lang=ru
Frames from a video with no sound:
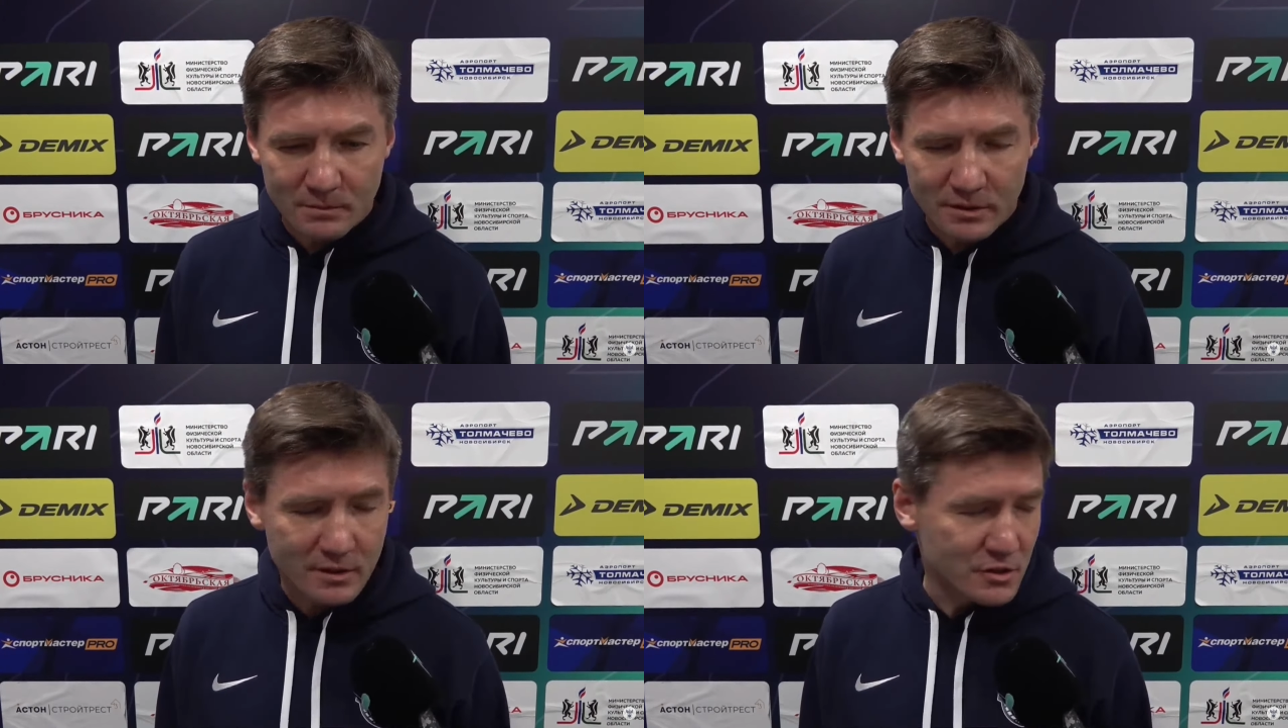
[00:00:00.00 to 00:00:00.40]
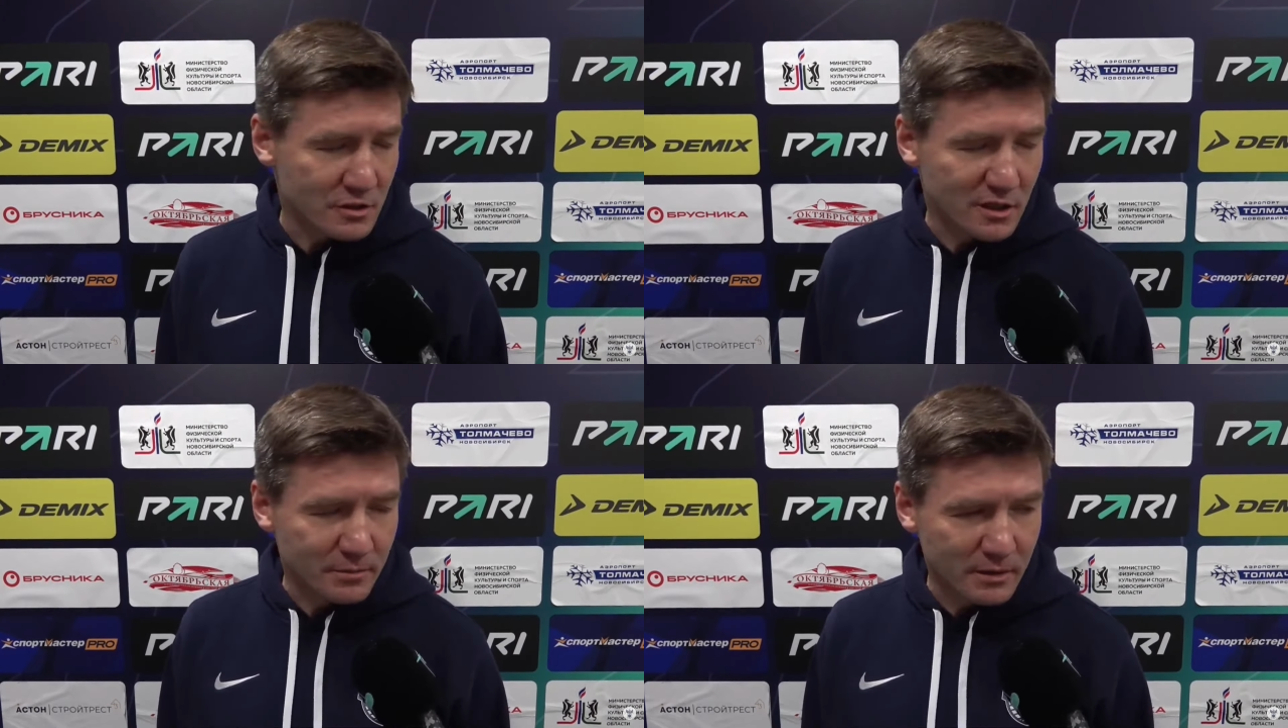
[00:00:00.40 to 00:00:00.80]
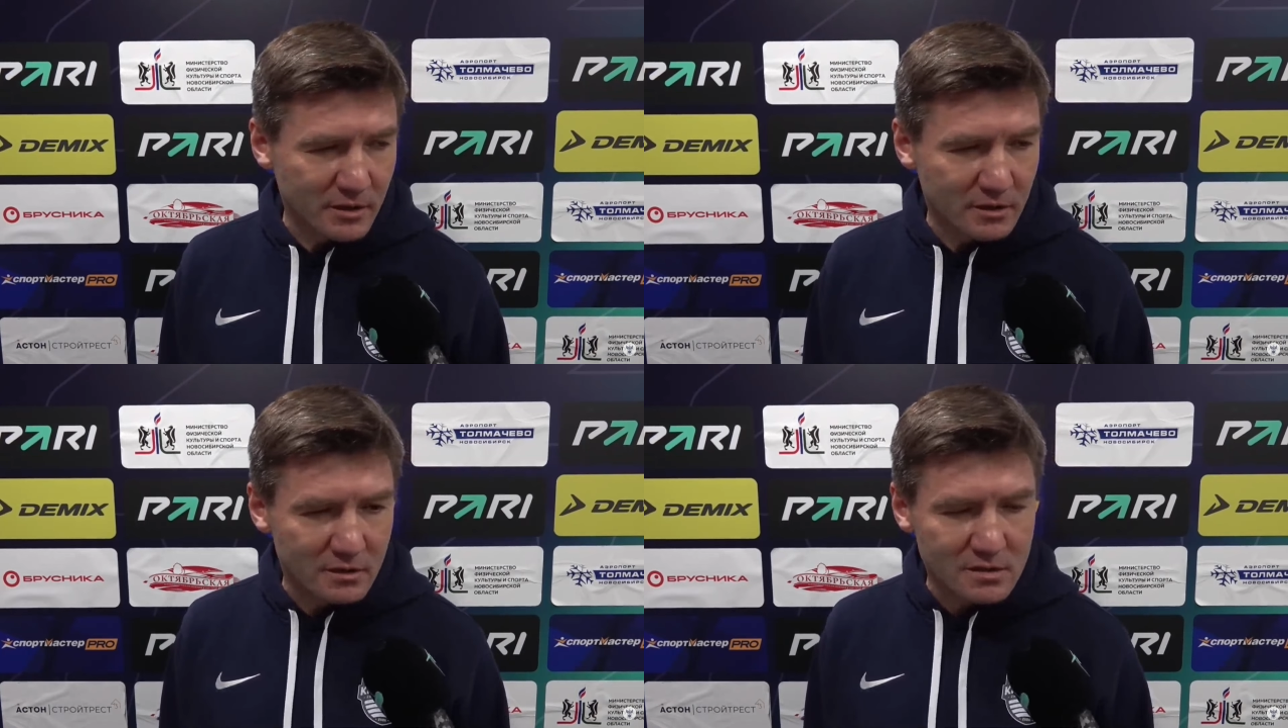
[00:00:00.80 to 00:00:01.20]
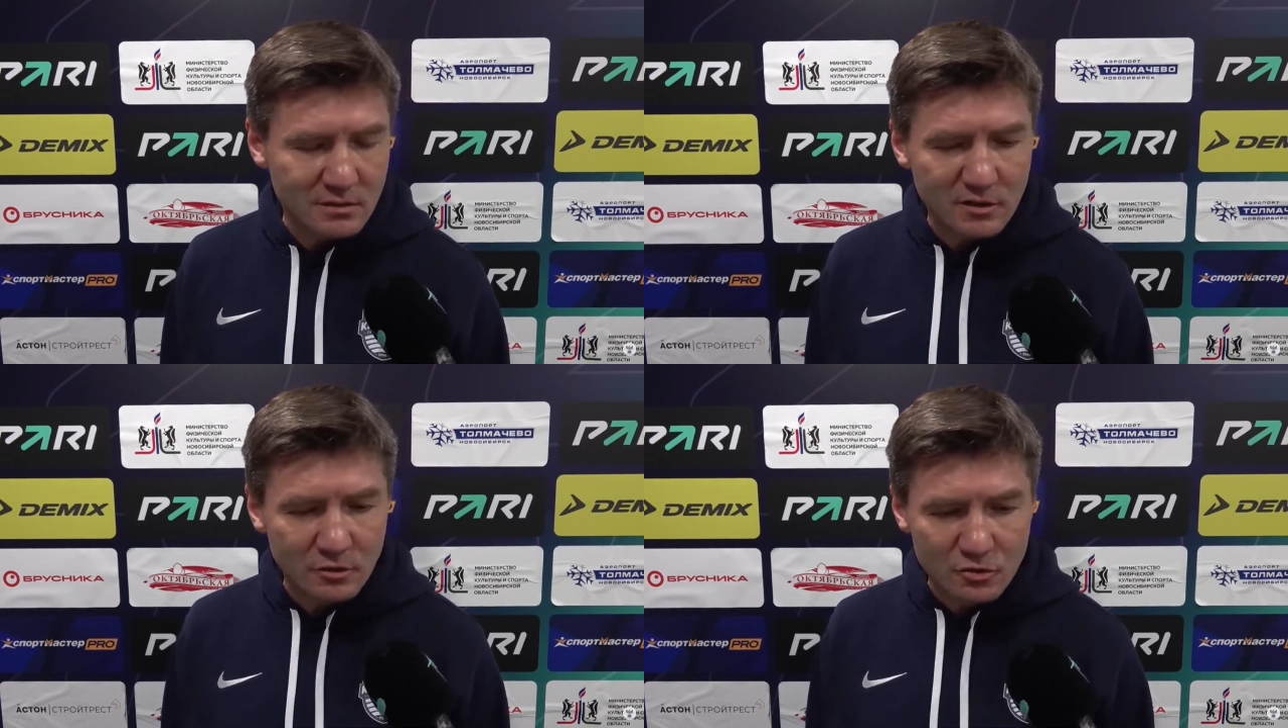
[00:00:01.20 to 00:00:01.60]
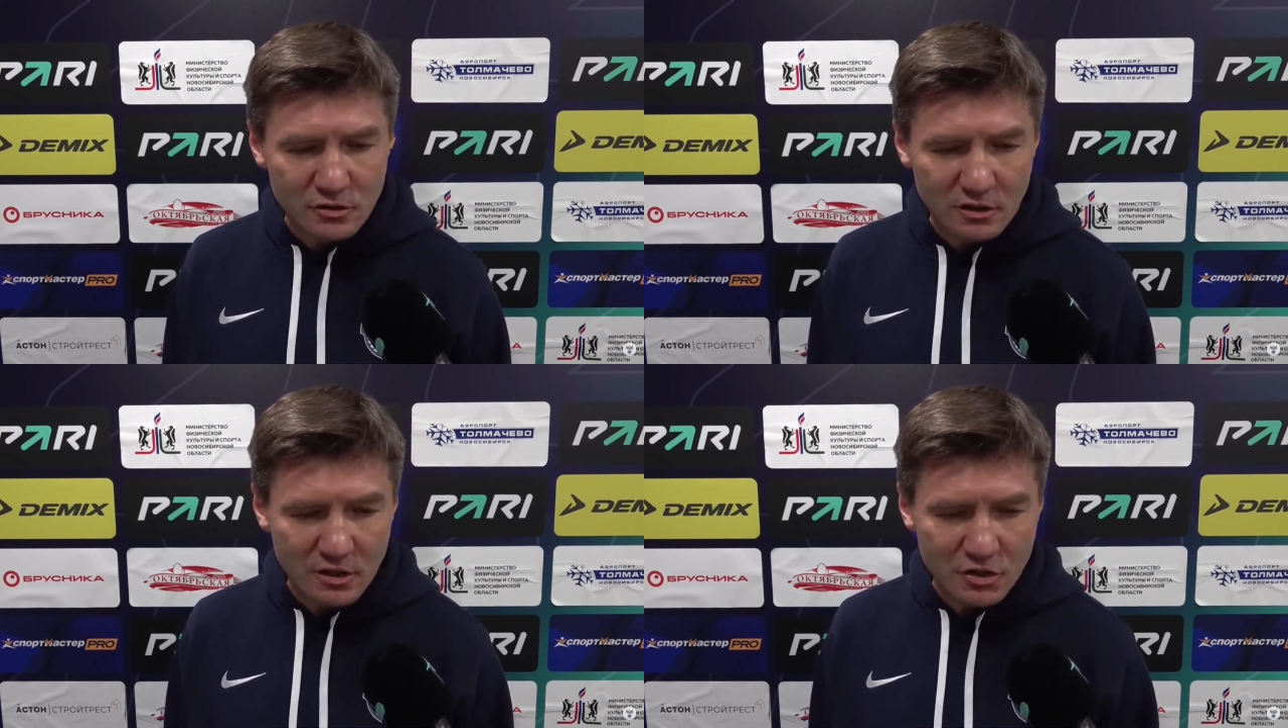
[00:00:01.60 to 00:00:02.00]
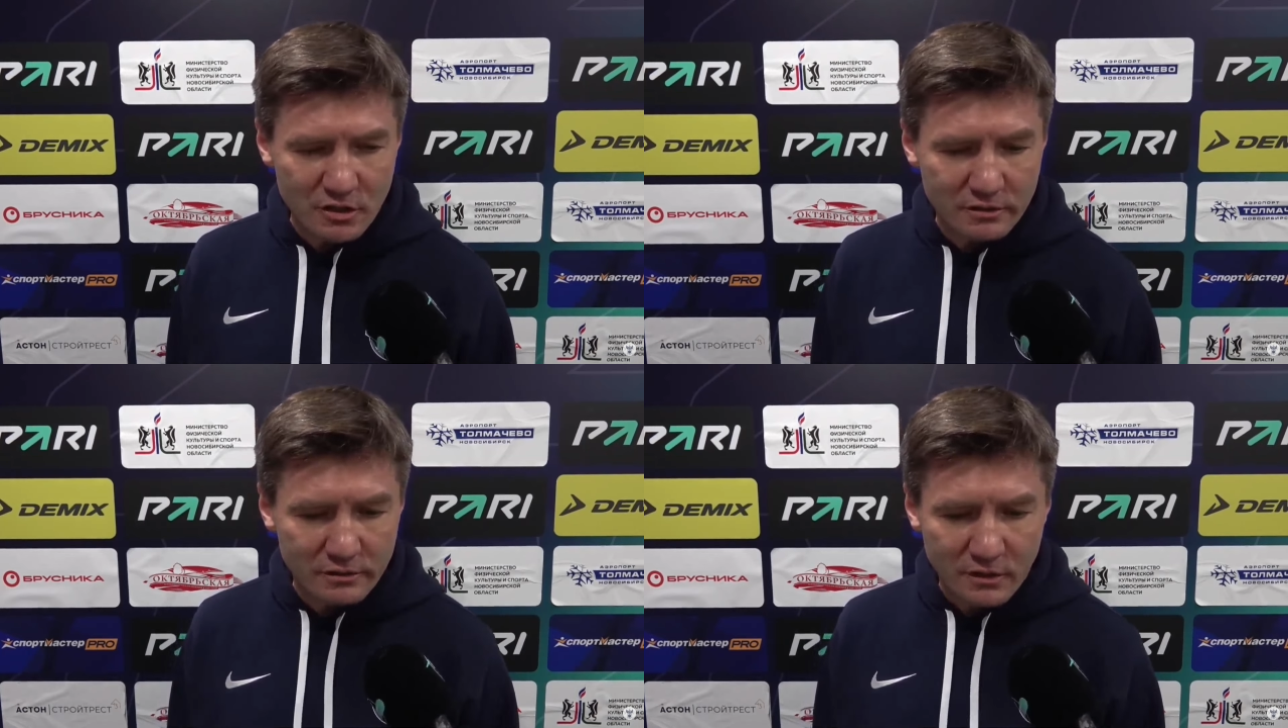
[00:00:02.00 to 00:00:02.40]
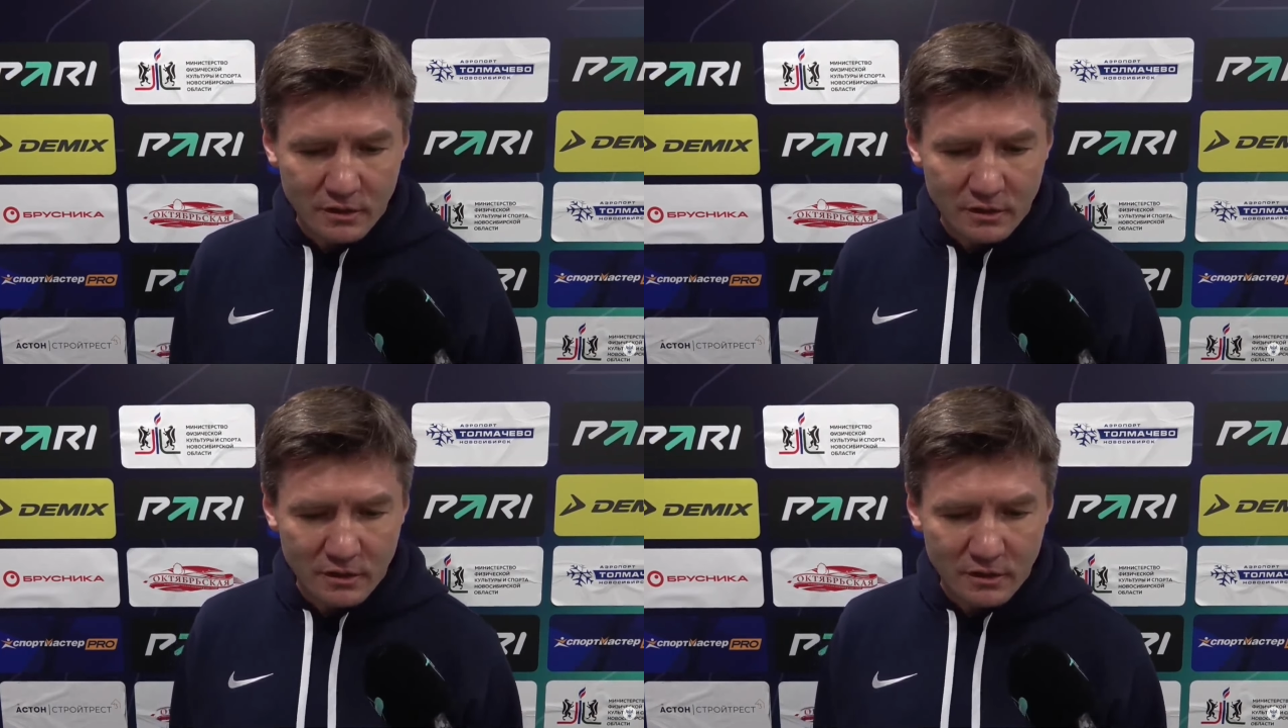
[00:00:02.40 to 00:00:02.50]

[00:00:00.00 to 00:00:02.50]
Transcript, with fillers: поражение от победы ты сам не должен отличать.